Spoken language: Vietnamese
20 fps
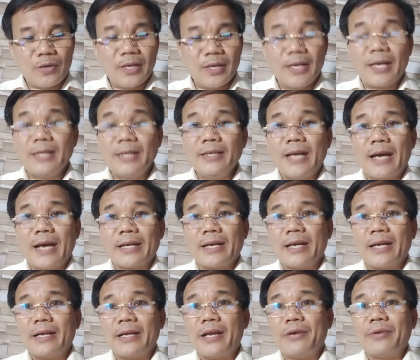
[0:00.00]
cái gánh nặng
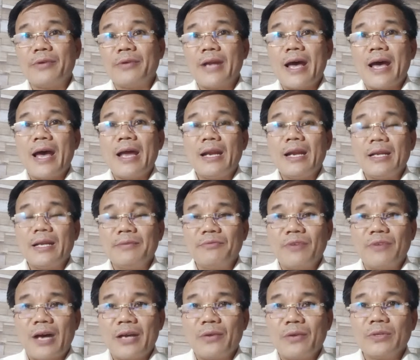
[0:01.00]
này đều đè lên
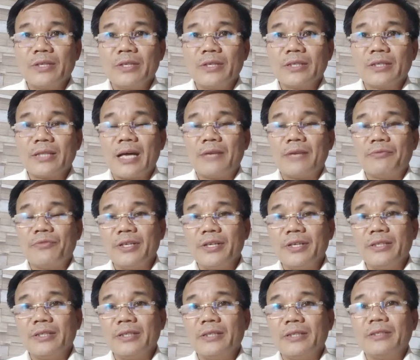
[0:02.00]
vai của những thành
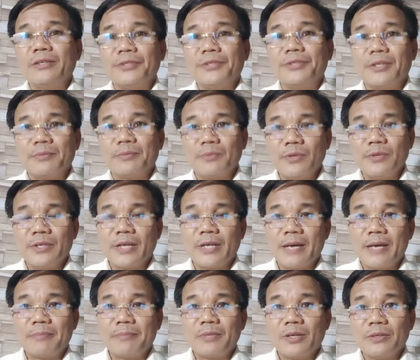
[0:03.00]
viên, những người trong thiền
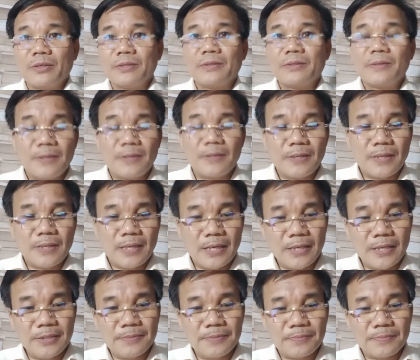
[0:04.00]
am rồi. Đấy.